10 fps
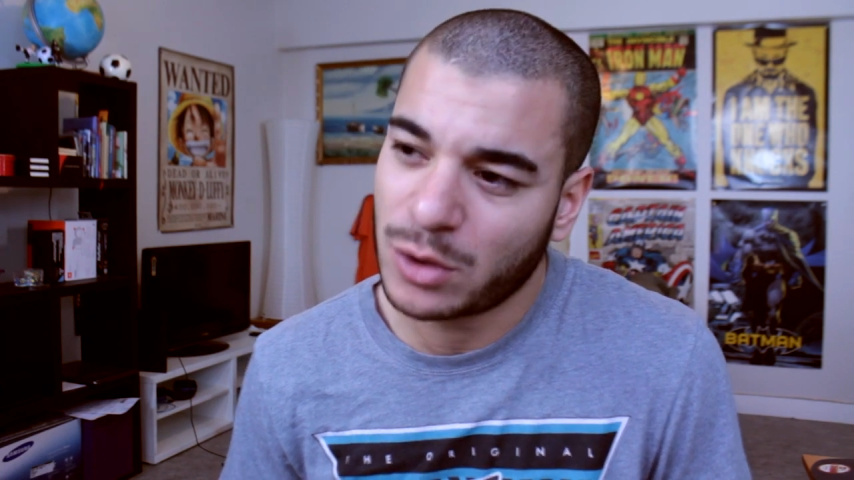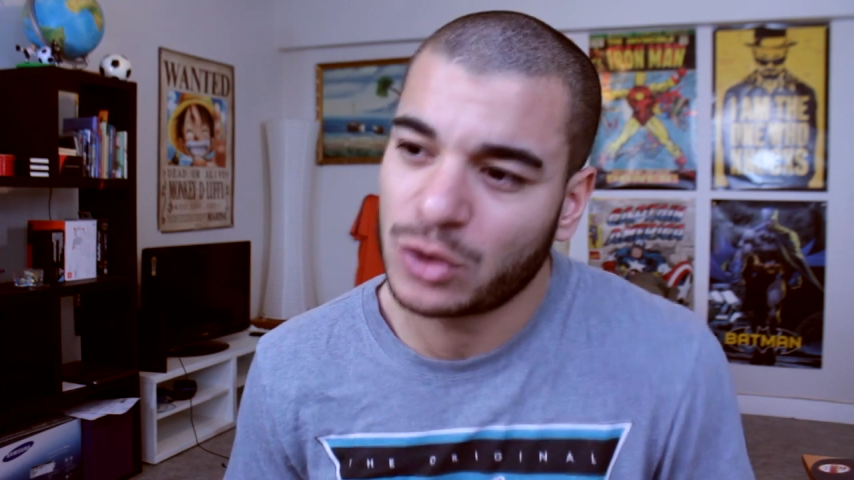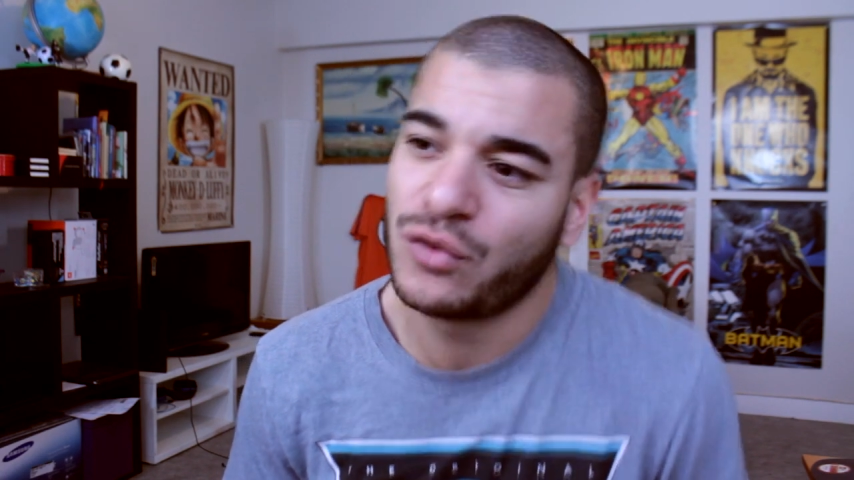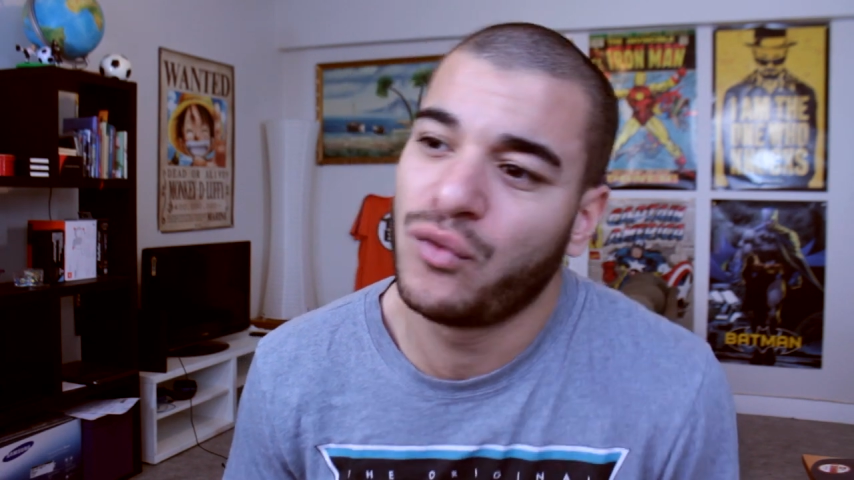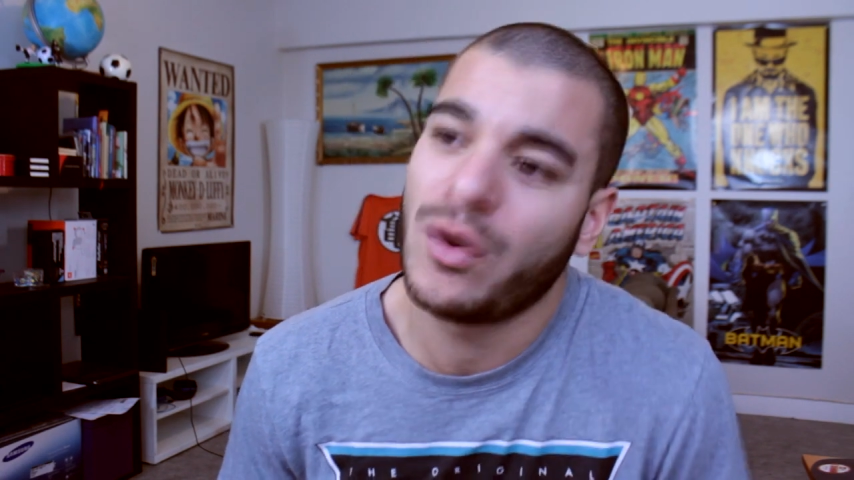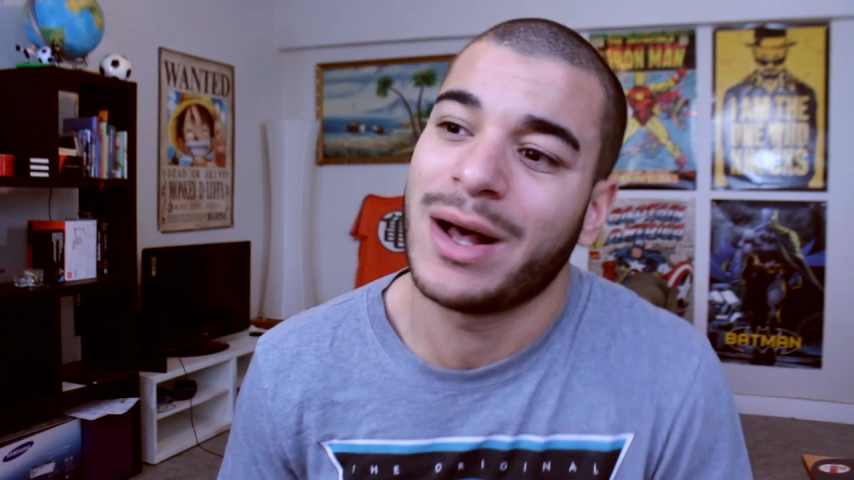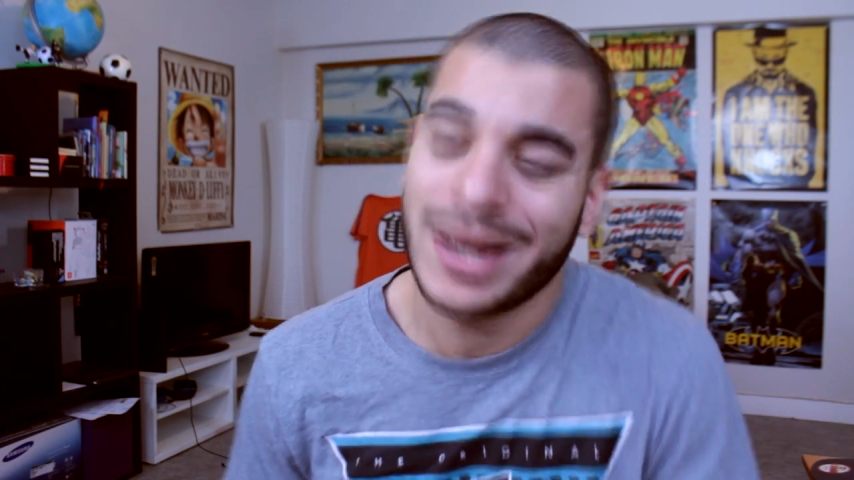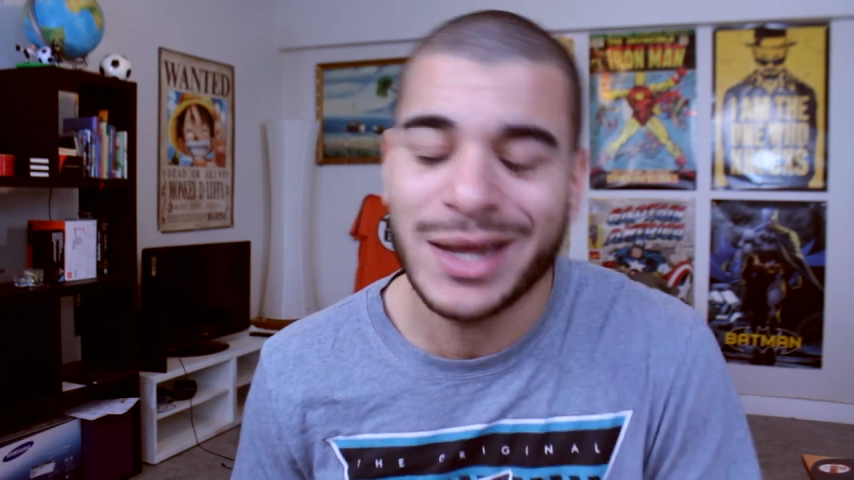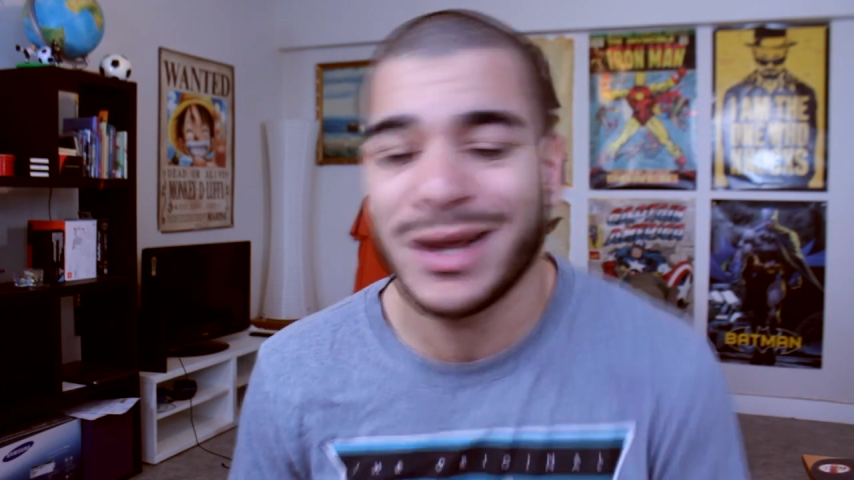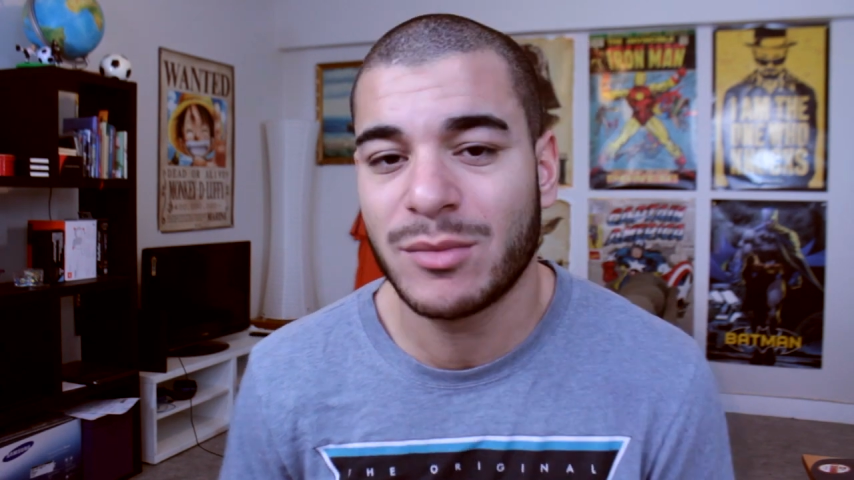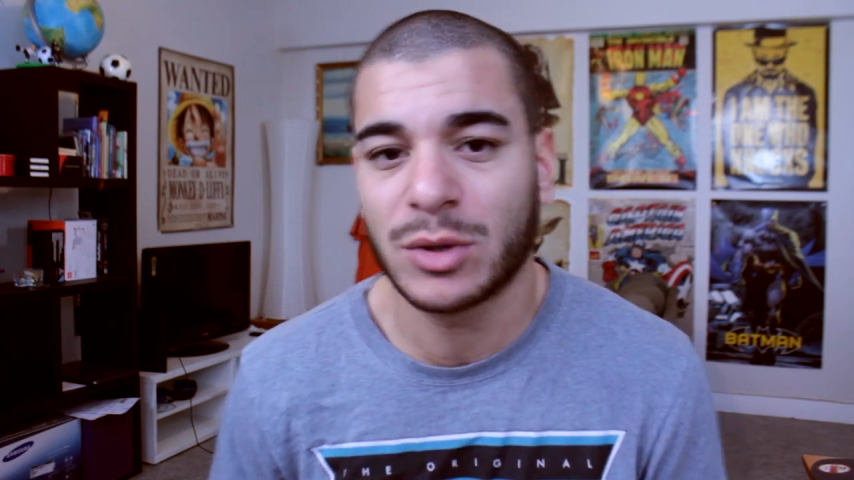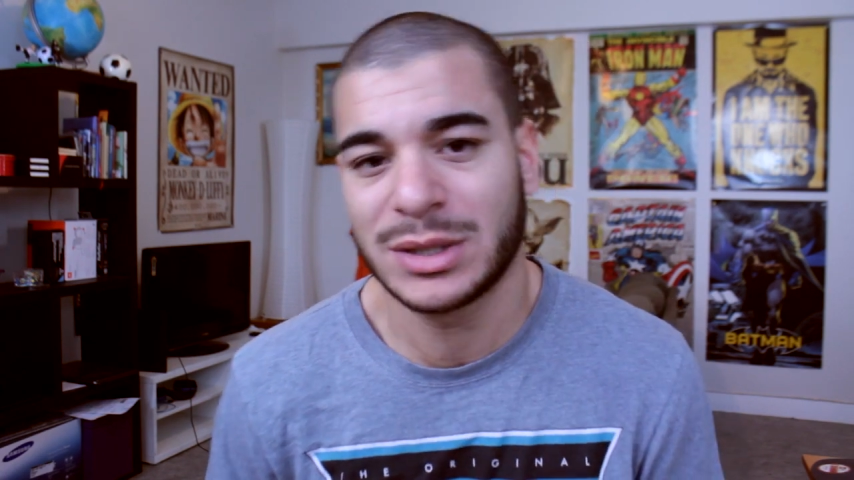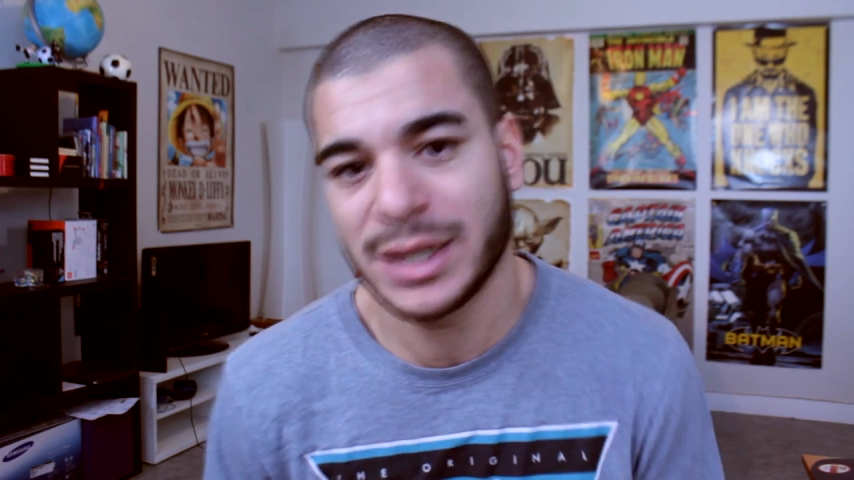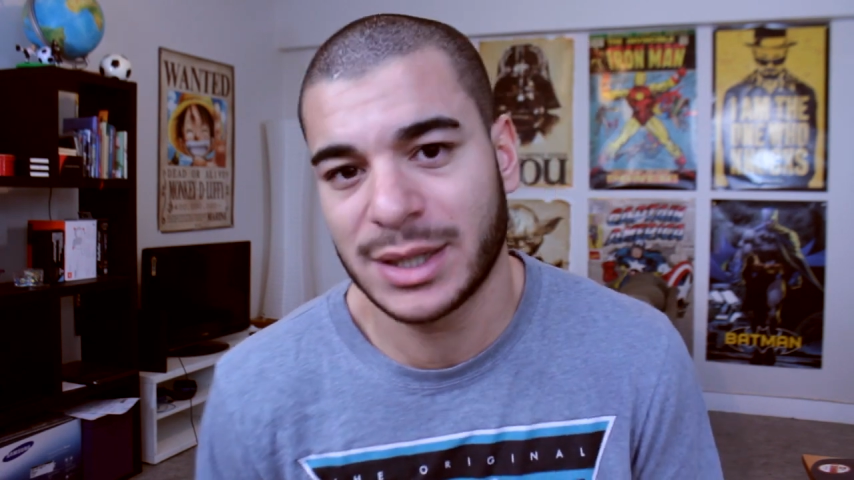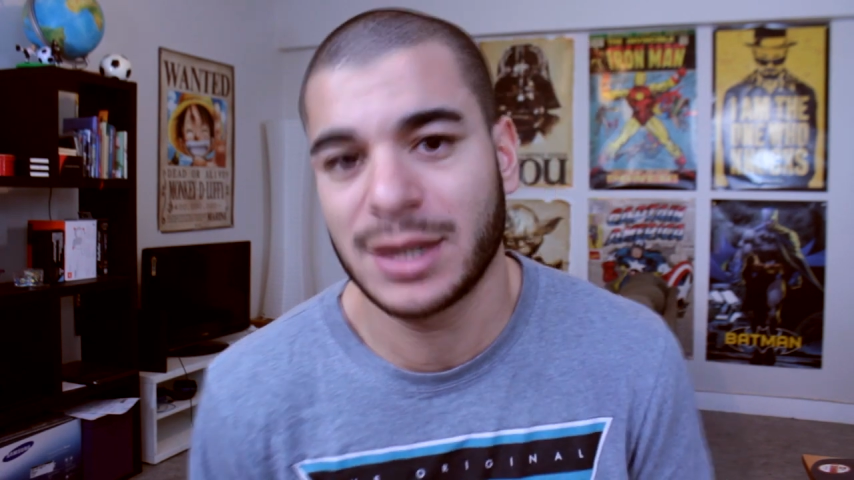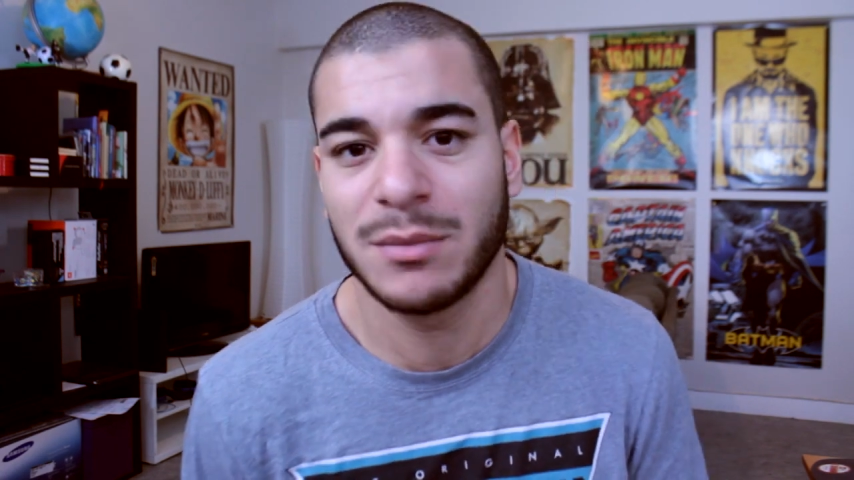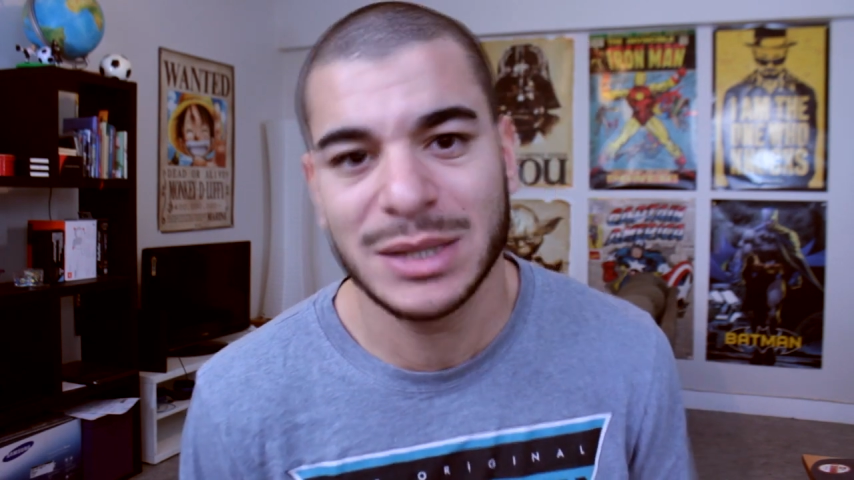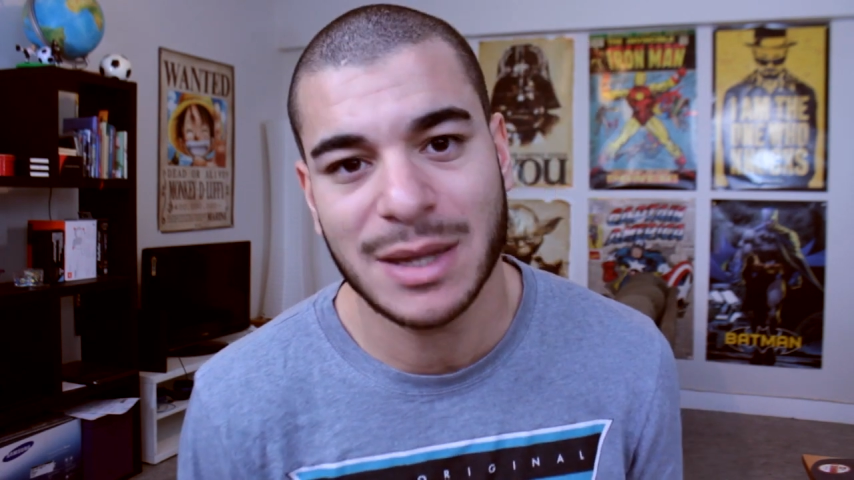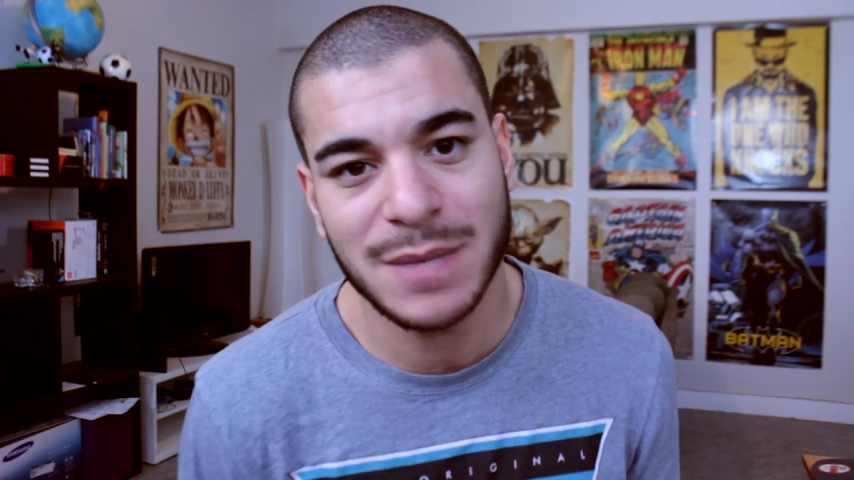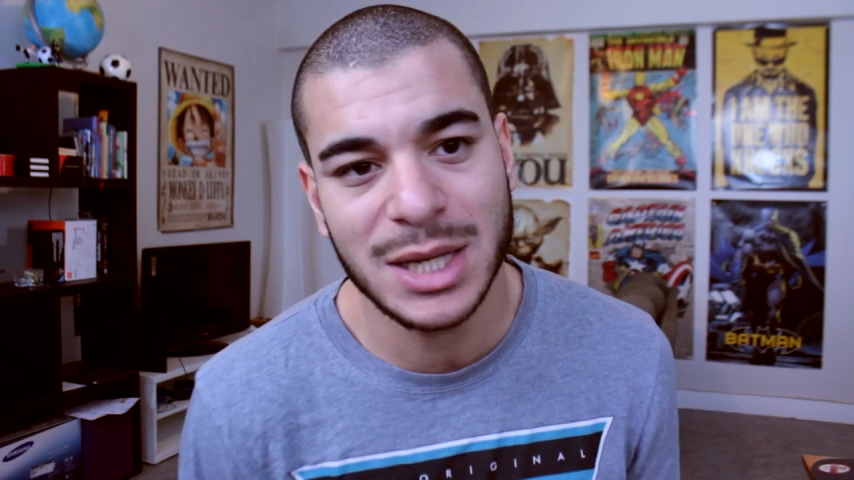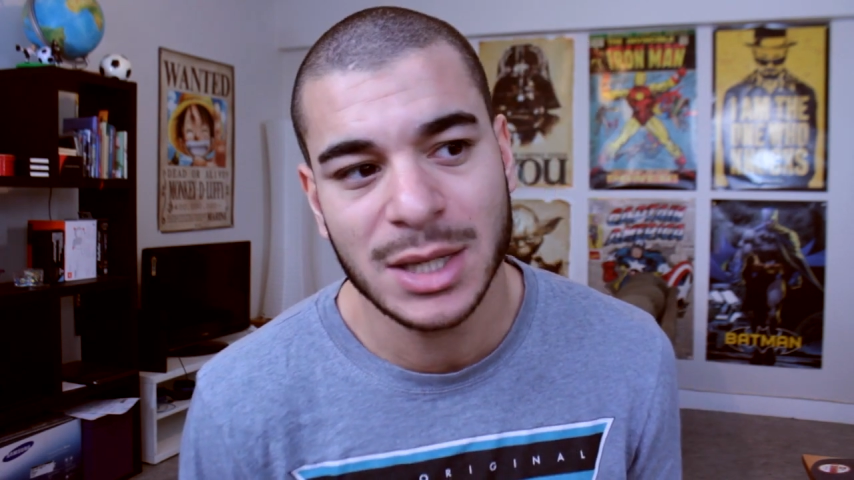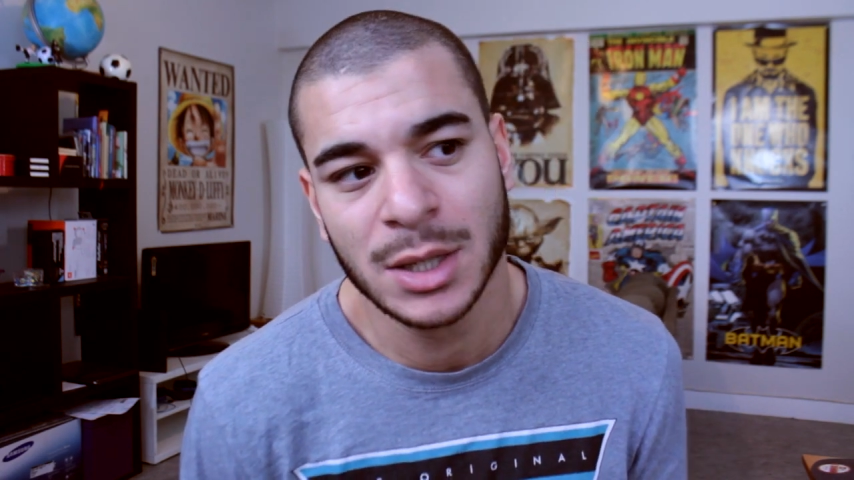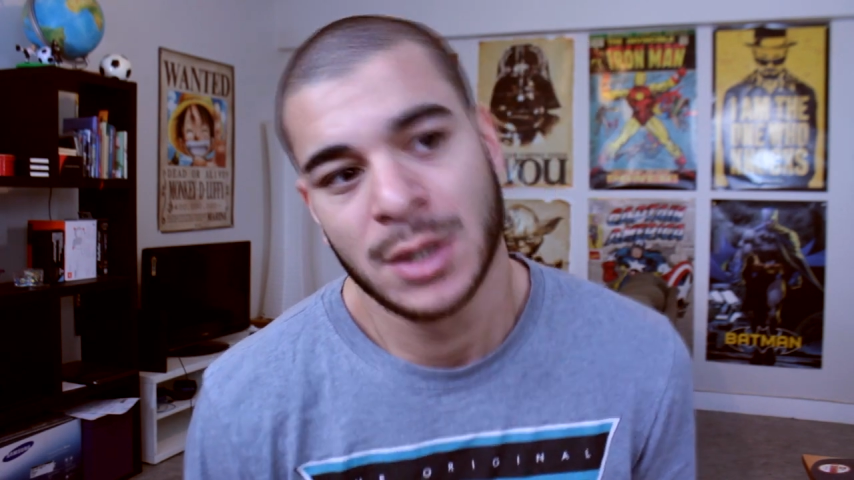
quand je vois réellement certains de mes amis,